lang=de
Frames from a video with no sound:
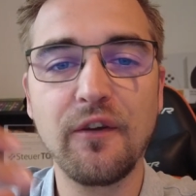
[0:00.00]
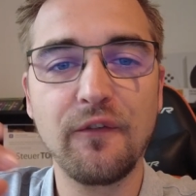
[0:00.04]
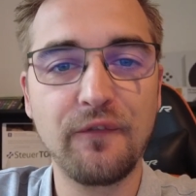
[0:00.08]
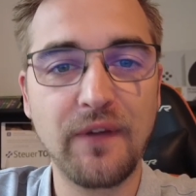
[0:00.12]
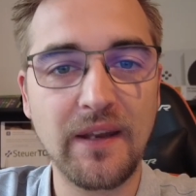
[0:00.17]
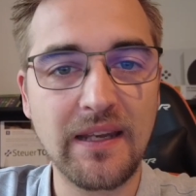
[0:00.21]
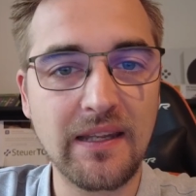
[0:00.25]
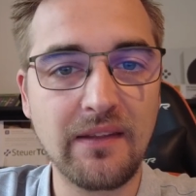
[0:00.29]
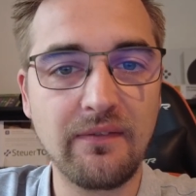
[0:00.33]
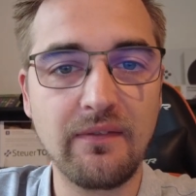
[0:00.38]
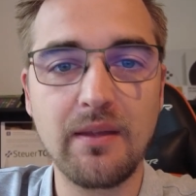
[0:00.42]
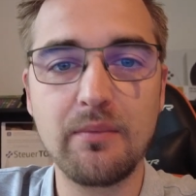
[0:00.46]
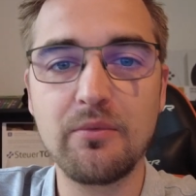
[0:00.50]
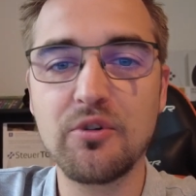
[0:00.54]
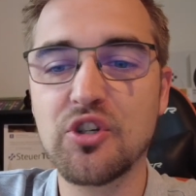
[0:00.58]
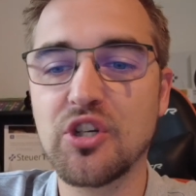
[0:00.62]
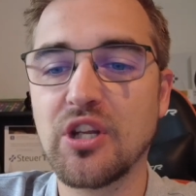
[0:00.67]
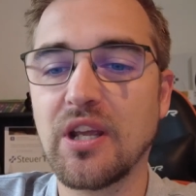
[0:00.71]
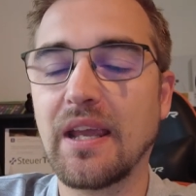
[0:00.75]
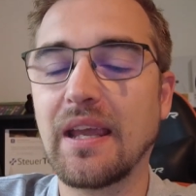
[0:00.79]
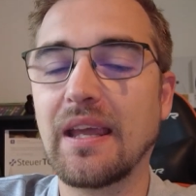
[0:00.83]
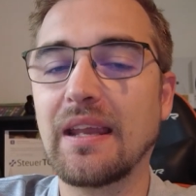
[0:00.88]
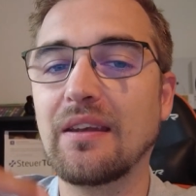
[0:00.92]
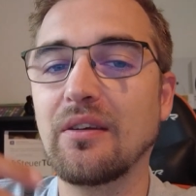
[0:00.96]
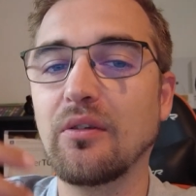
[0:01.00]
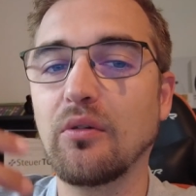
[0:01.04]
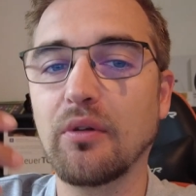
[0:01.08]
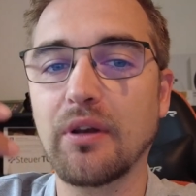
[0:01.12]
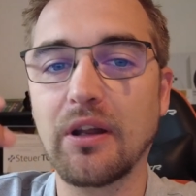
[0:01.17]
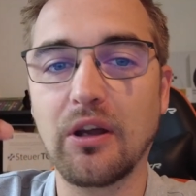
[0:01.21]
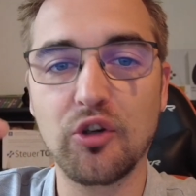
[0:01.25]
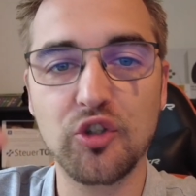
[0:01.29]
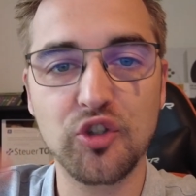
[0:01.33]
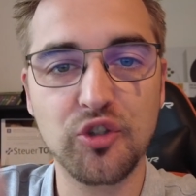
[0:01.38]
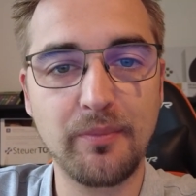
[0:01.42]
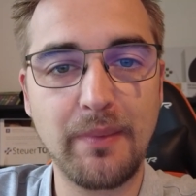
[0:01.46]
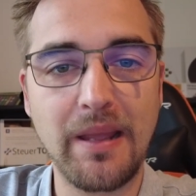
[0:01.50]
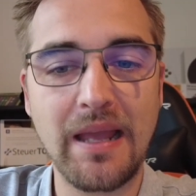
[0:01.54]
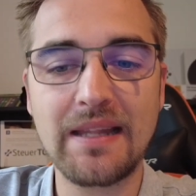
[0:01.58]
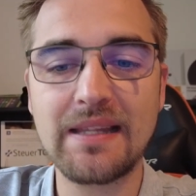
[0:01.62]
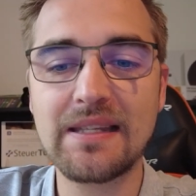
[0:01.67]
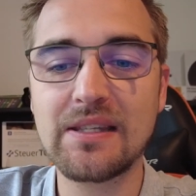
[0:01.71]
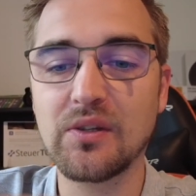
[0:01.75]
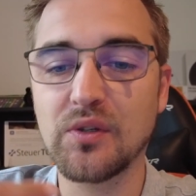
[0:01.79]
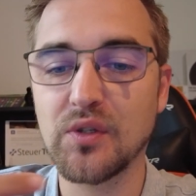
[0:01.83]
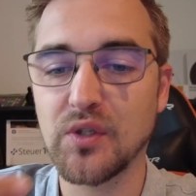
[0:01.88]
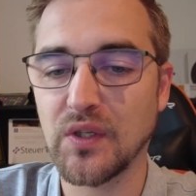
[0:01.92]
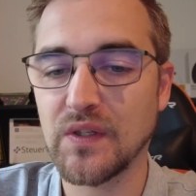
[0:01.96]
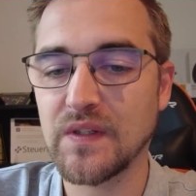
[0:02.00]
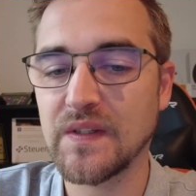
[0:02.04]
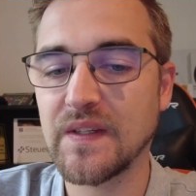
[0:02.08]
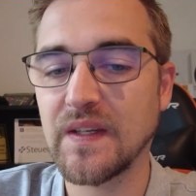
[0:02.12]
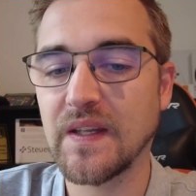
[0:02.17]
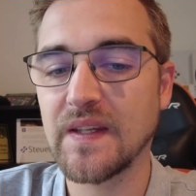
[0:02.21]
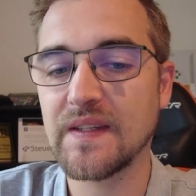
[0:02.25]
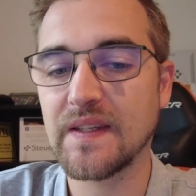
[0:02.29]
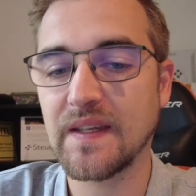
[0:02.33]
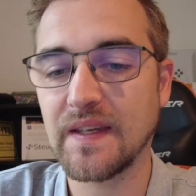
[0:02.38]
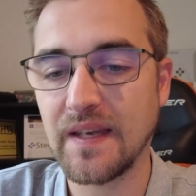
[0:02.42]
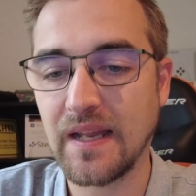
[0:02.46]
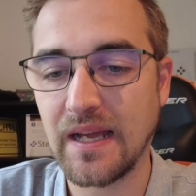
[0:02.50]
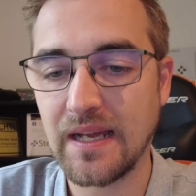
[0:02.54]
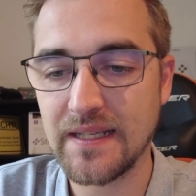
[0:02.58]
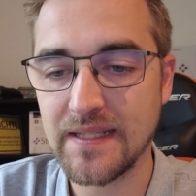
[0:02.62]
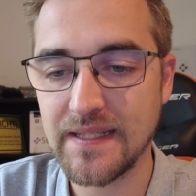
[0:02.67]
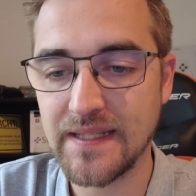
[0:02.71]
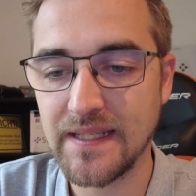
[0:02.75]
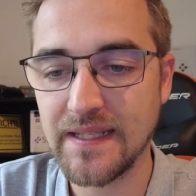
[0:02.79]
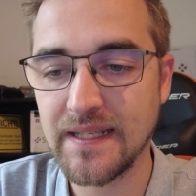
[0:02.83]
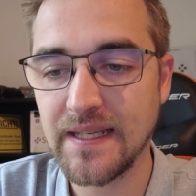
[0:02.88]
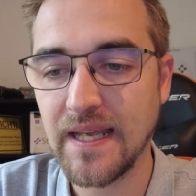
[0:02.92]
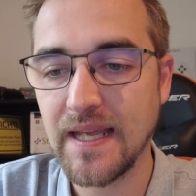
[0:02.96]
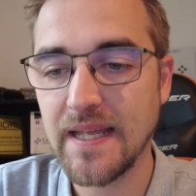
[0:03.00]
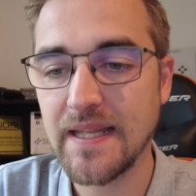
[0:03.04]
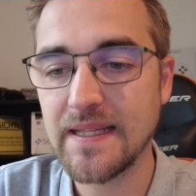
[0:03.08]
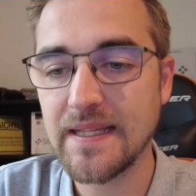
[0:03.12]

Fettgewebeschäden oder auch Schmerzen und sonstiges nach sich